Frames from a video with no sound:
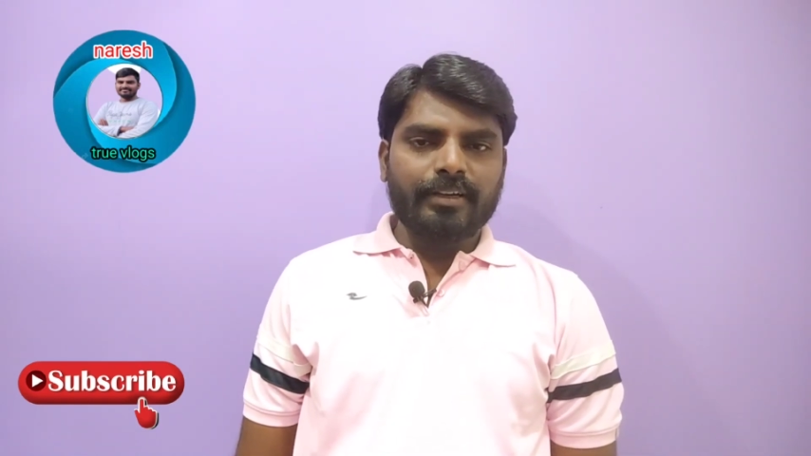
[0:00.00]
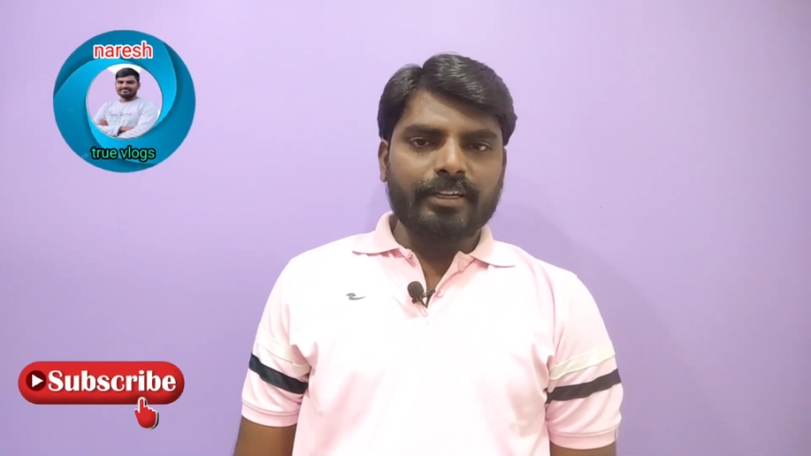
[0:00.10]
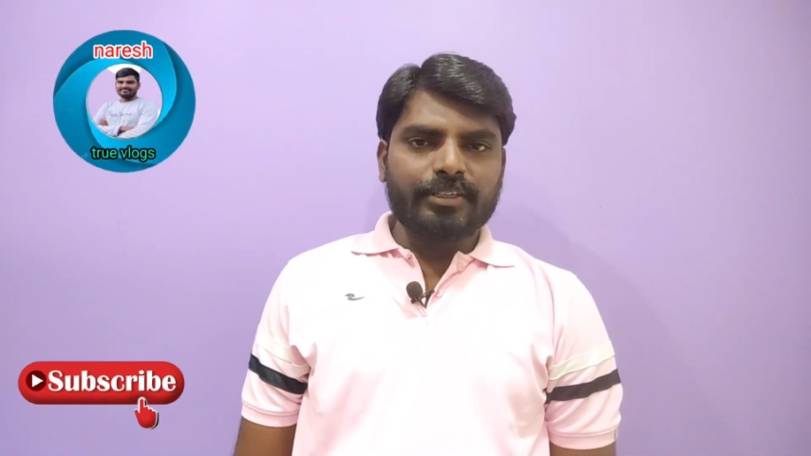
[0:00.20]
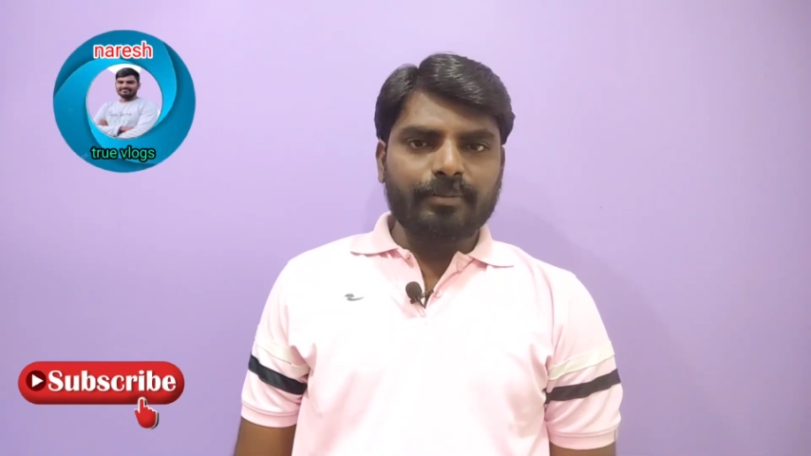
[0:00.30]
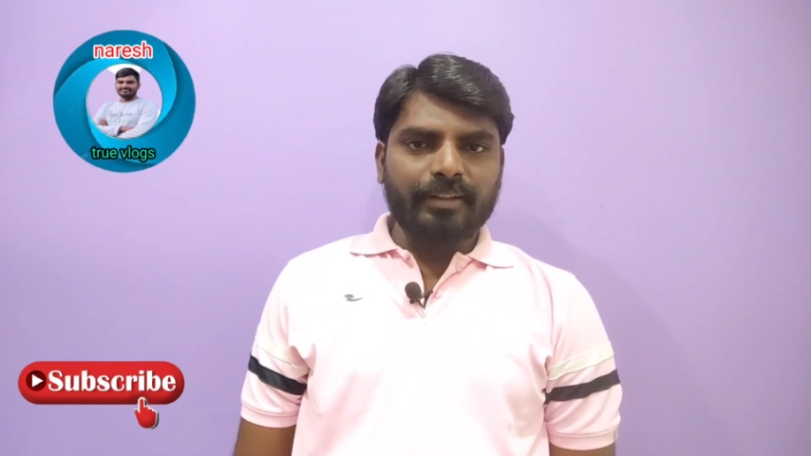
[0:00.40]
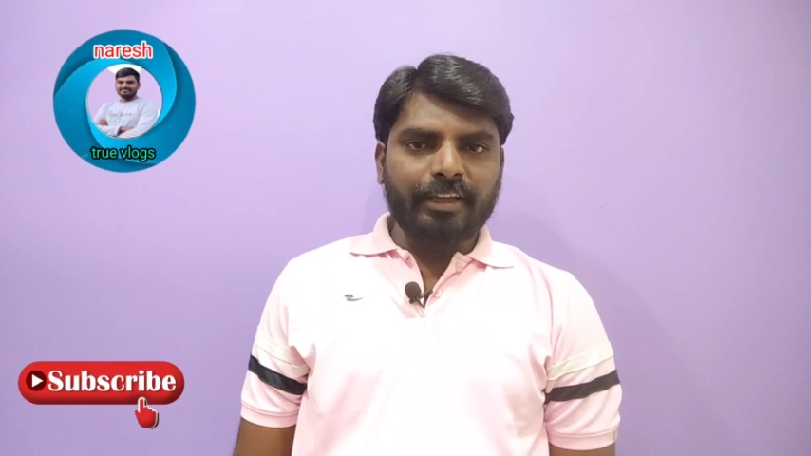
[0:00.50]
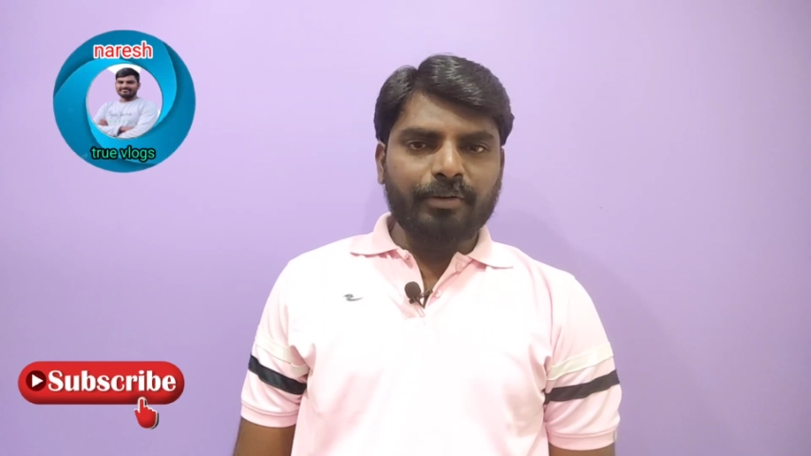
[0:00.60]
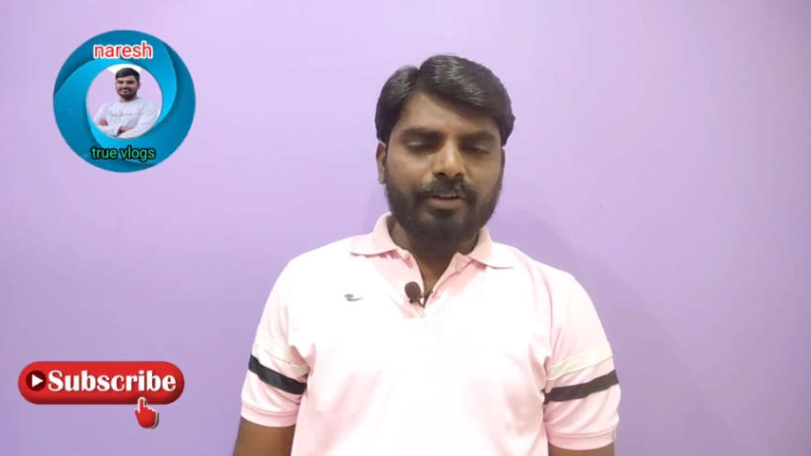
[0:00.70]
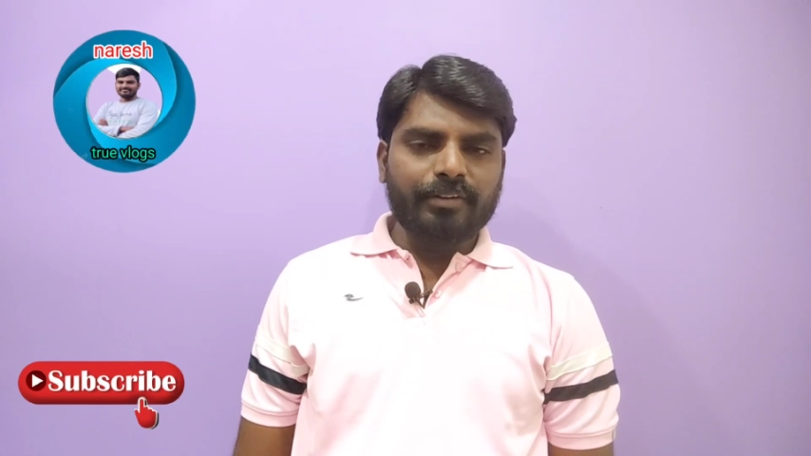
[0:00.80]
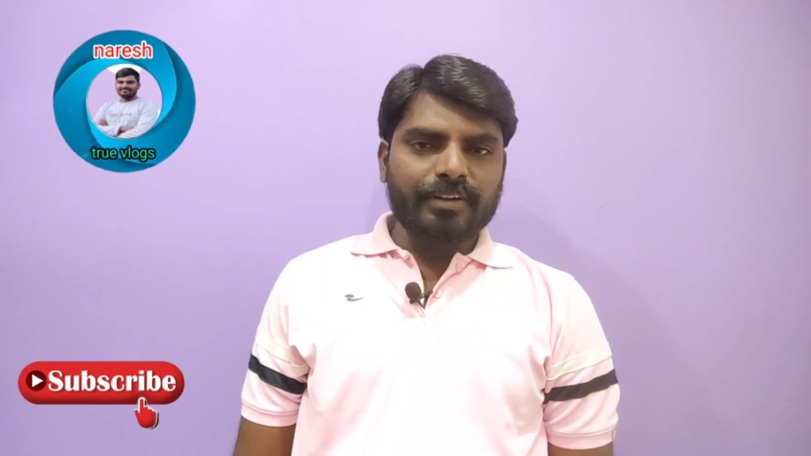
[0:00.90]
నెక్స్ట్ మన దగ్గర
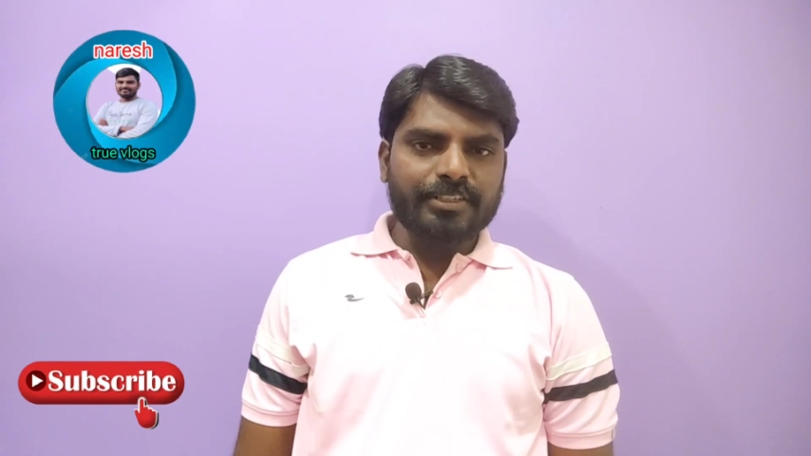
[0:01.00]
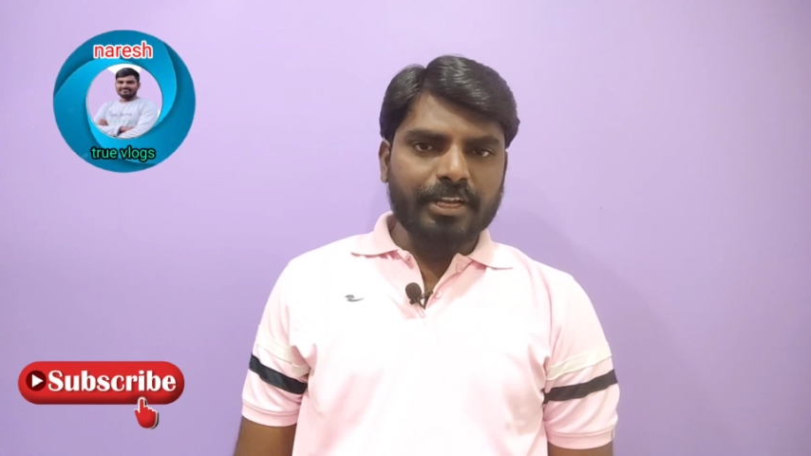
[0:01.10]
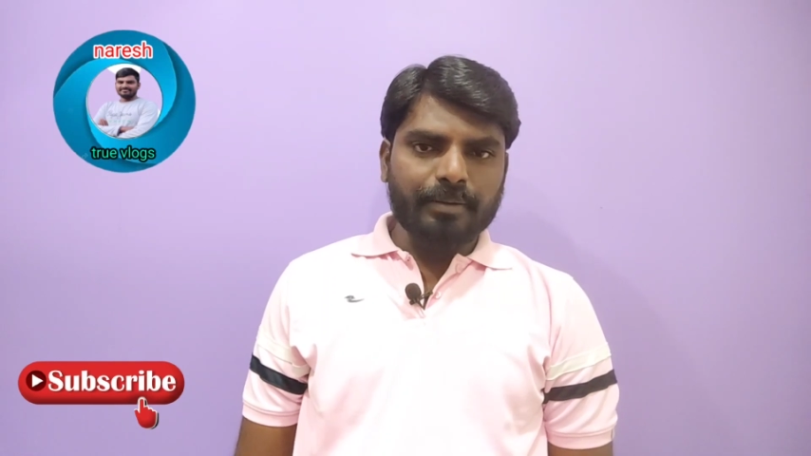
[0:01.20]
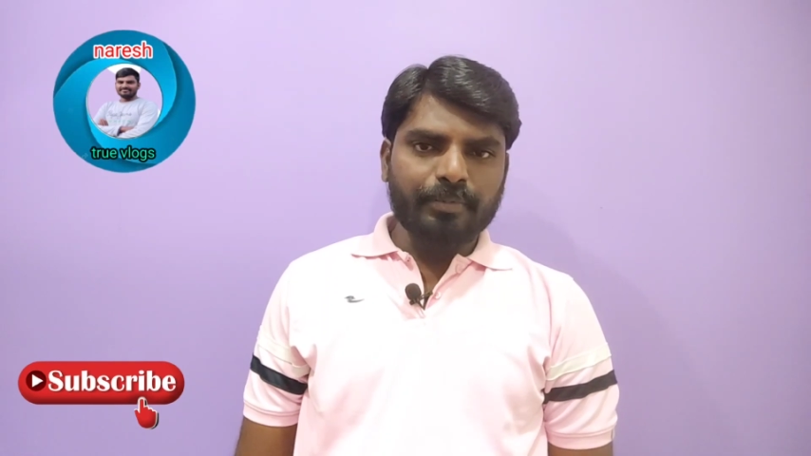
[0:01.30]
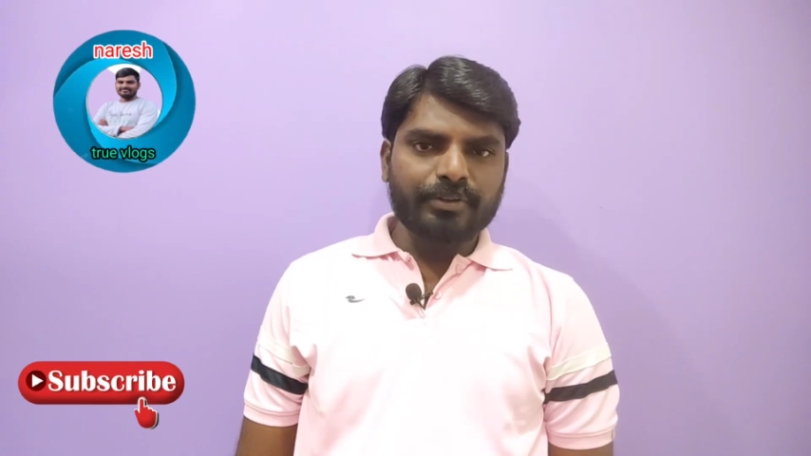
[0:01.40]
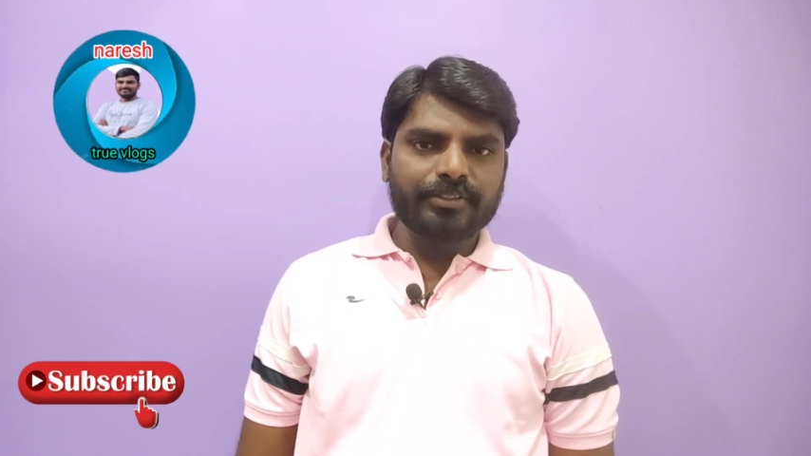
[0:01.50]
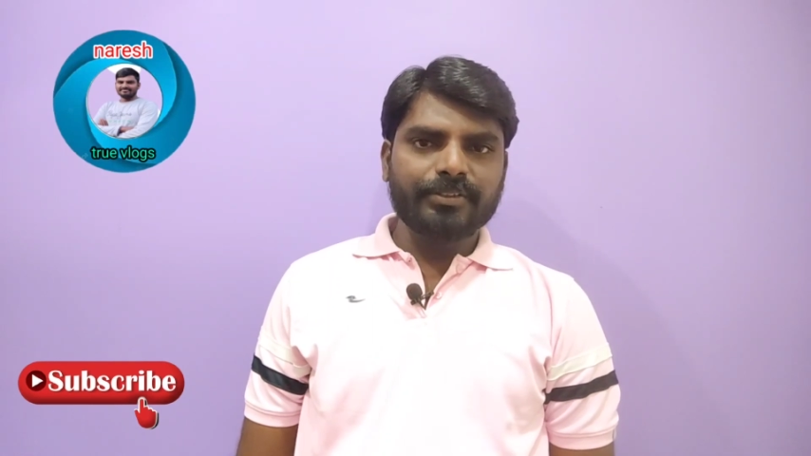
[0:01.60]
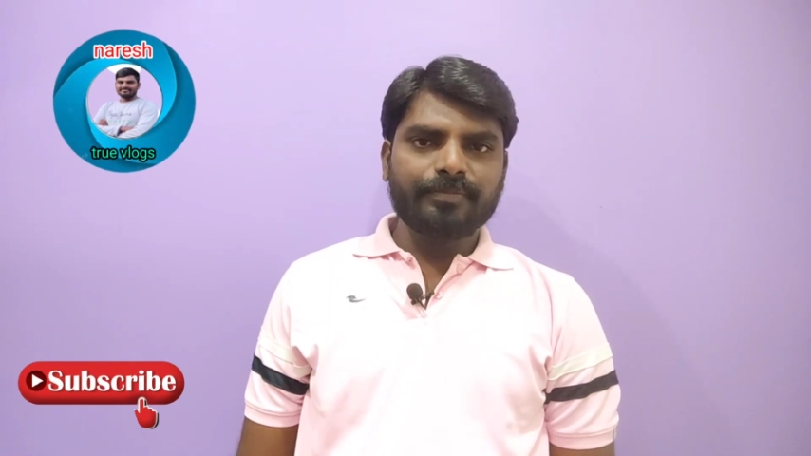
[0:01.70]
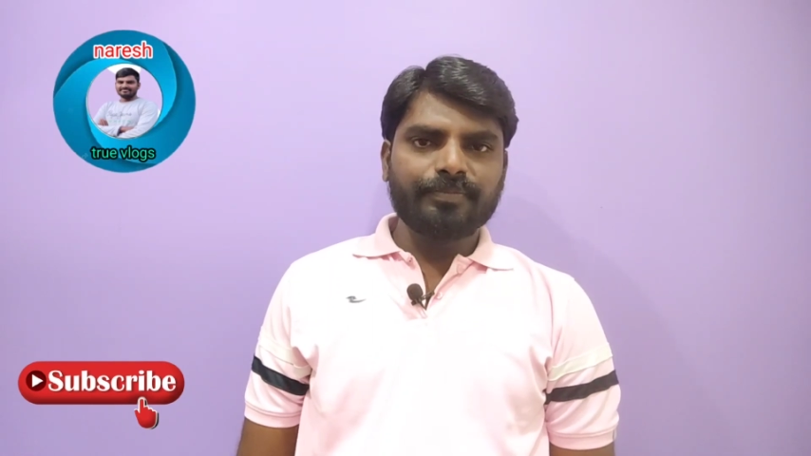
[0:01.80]
ఉన్నటువంటి చెక్ బుక్స్